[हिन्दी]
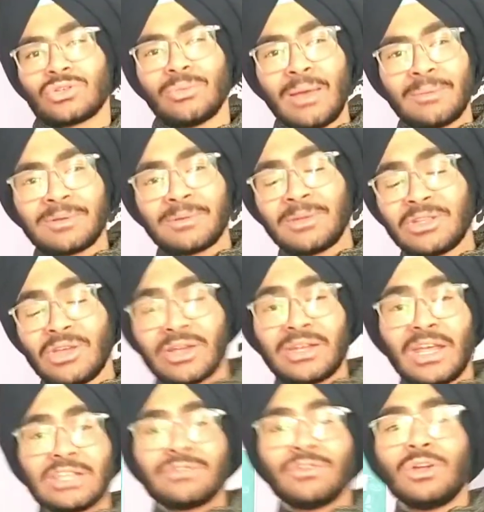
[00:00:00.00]
सो मैं आपसे मिलता हूँ
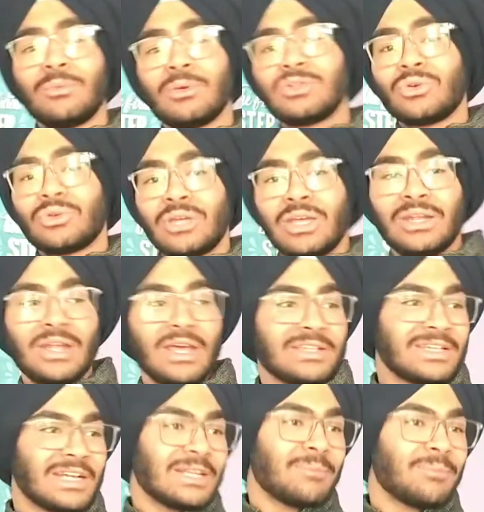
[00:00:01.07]
एक नेक्स्ट वीडियो में जो कि
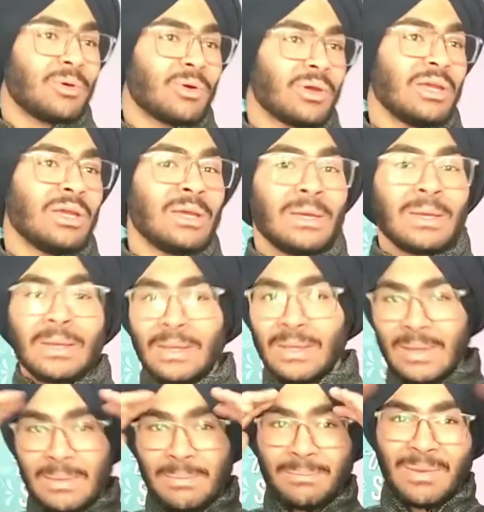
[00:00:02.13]
नए सेटअप की होगी
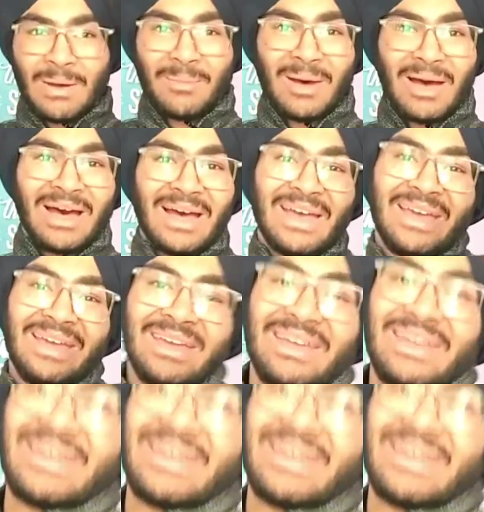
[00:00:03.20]
बाय